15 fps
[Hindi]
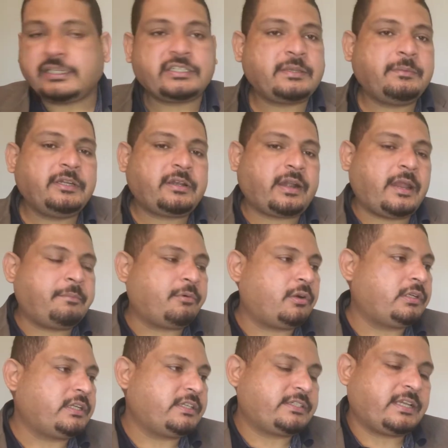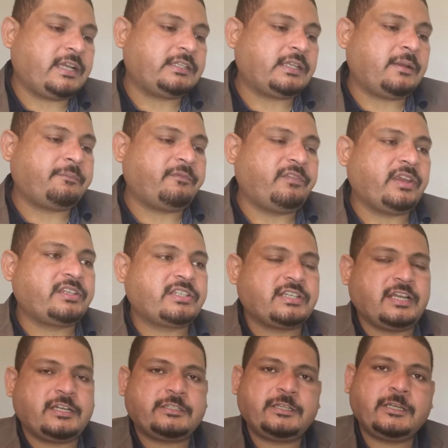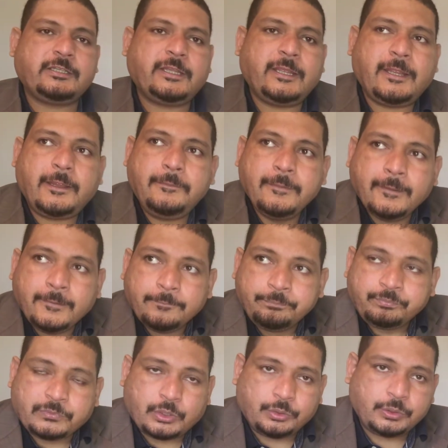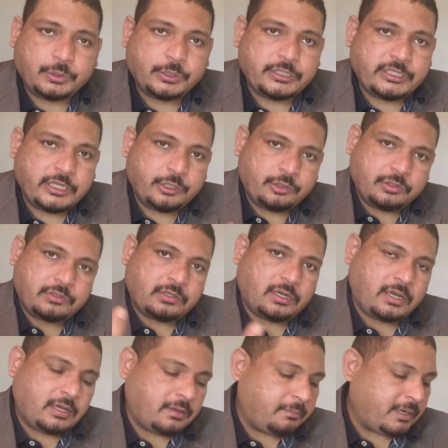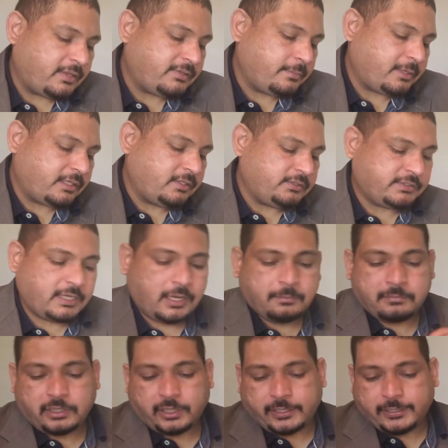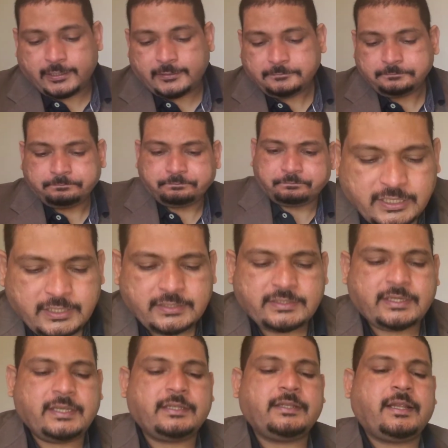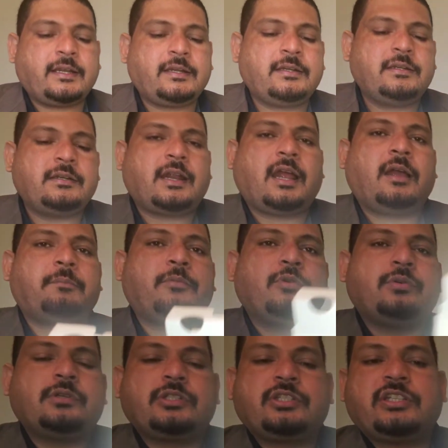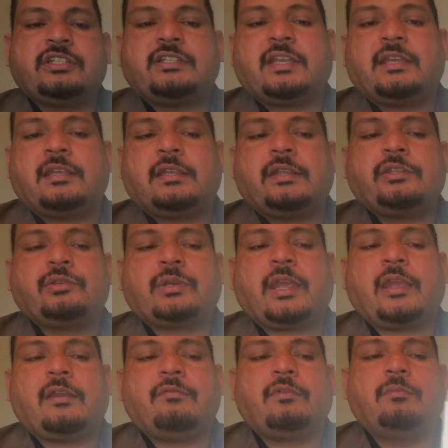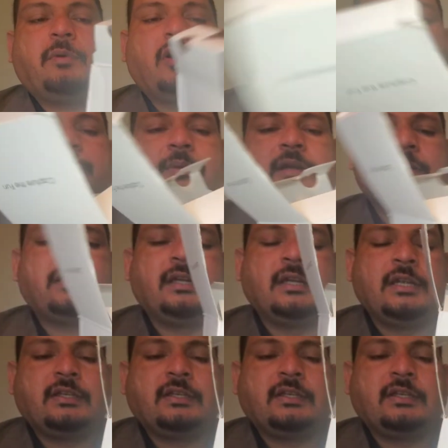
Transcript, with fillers: किसी भी ट्राईपोड के साथ आप फिक्स कर सकते हैं तो ये बड़ा ज़बरदस्त काम करेगा ये इसके अंदर आपको चीज़ें जो है वो बॉक्स पर